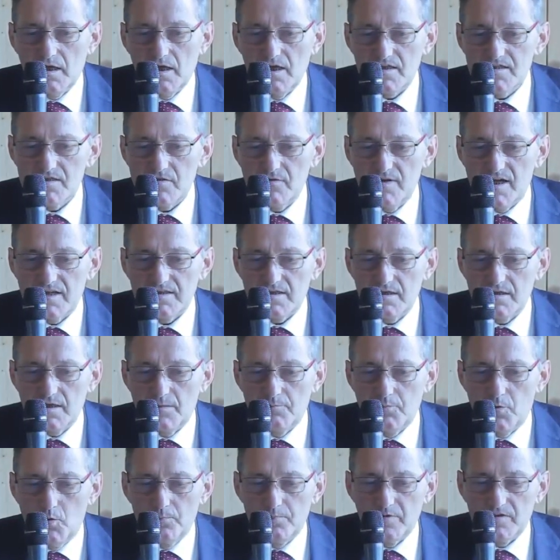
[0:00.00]
azionate da
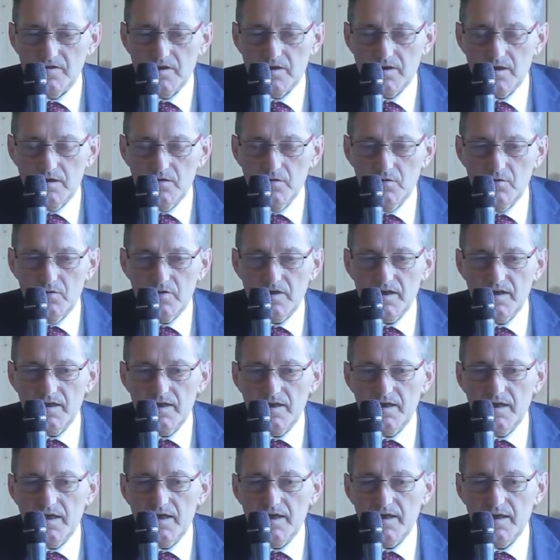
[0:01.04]
pompe di
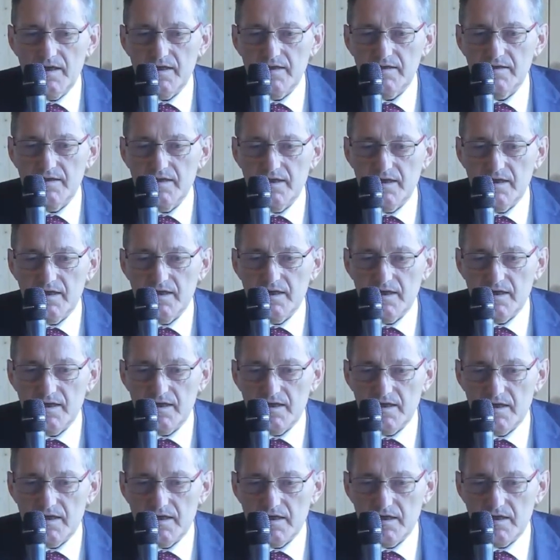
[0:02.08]
calore ed
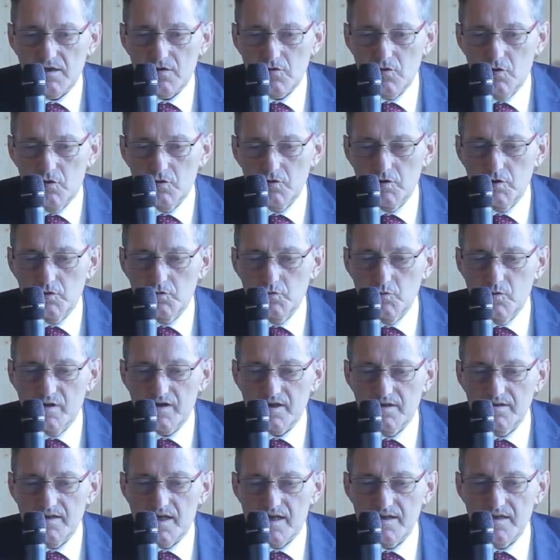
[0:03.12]
eh, con due
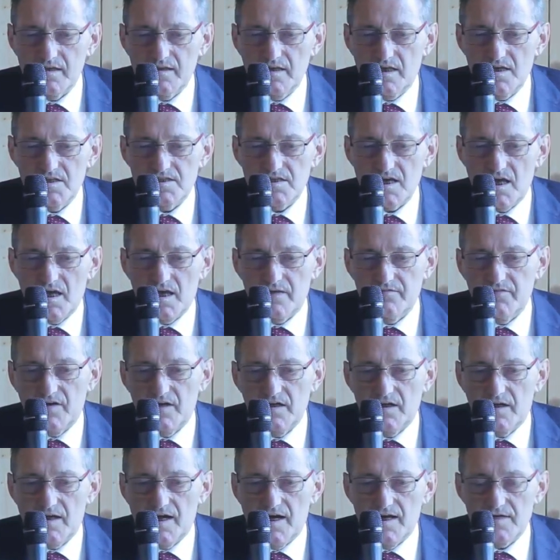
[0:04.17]
caldaie di riserva
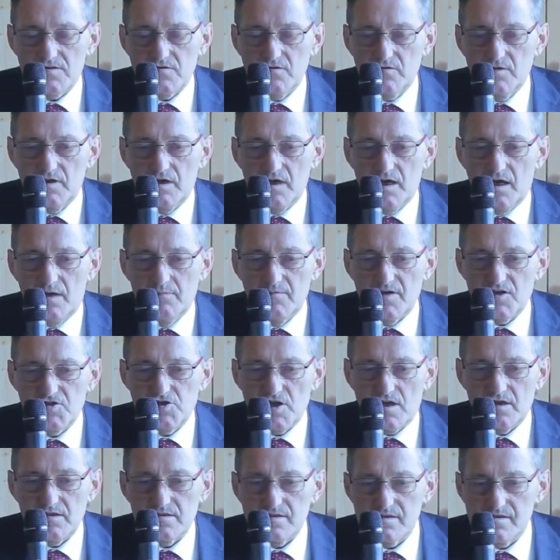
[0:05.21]
in caso di
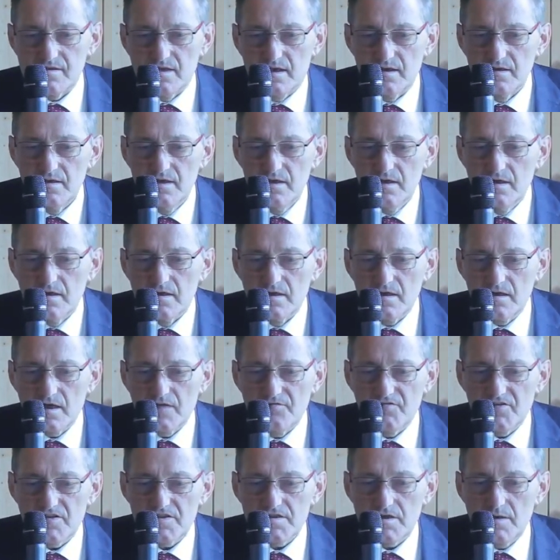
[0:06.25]
emergenza. Il
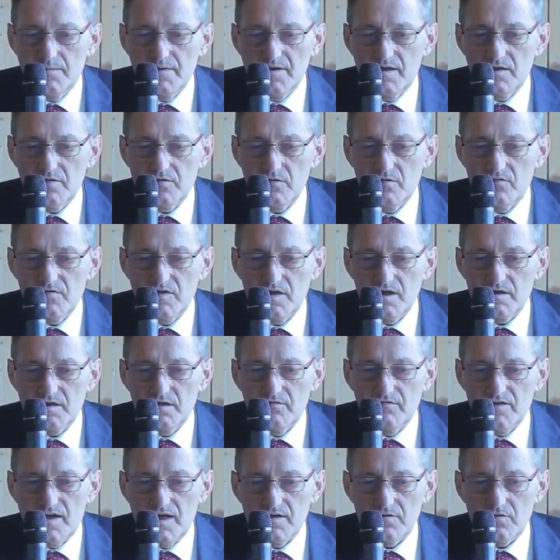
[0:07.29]
raffrescamento viene
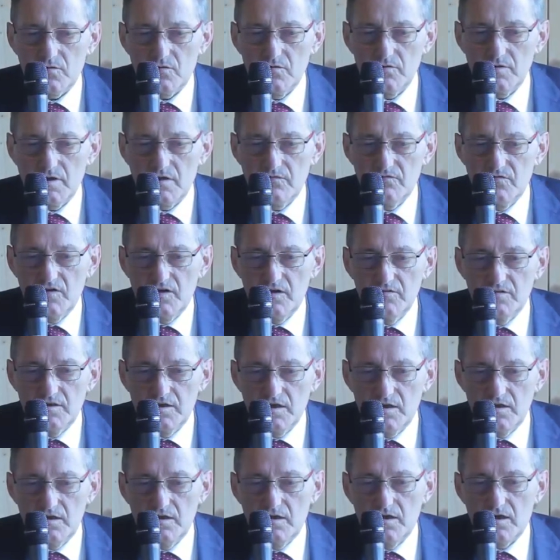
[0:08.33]
attivato con dei
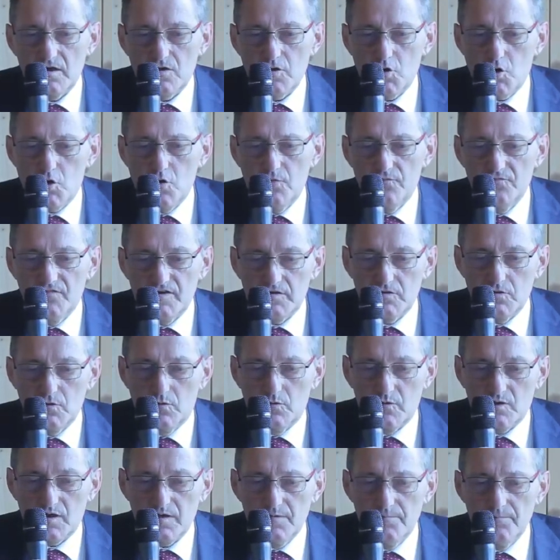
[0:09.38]
viltil
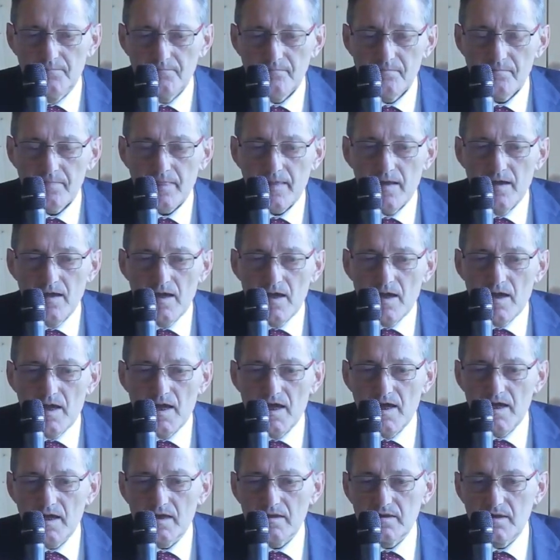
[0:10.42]
convettori
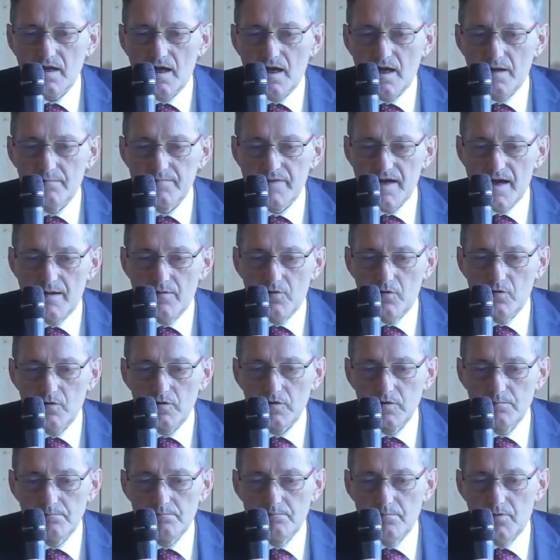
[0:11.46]
ed abbiamo
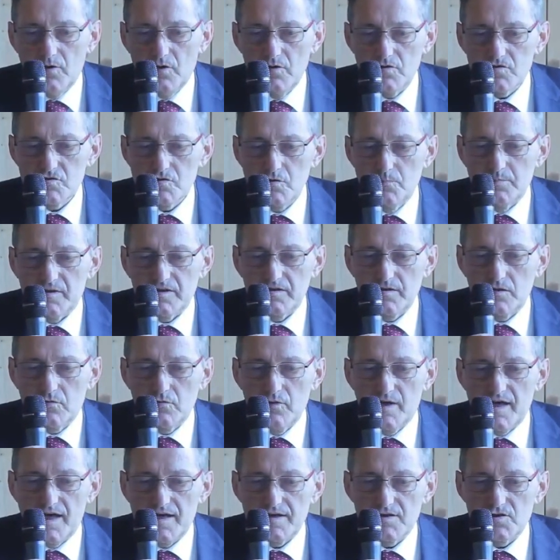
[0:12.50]
imposto
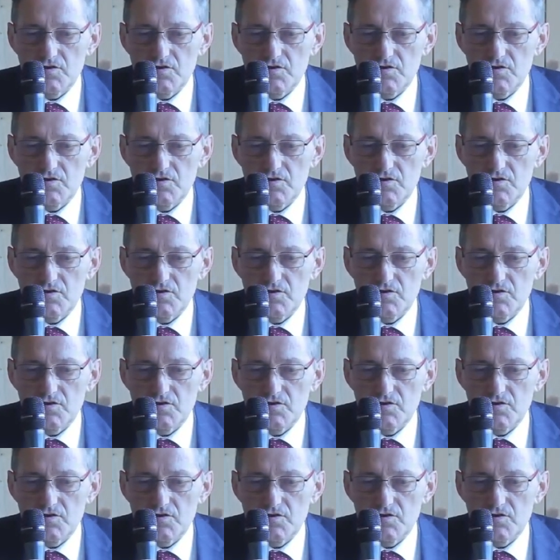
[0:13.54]
particolari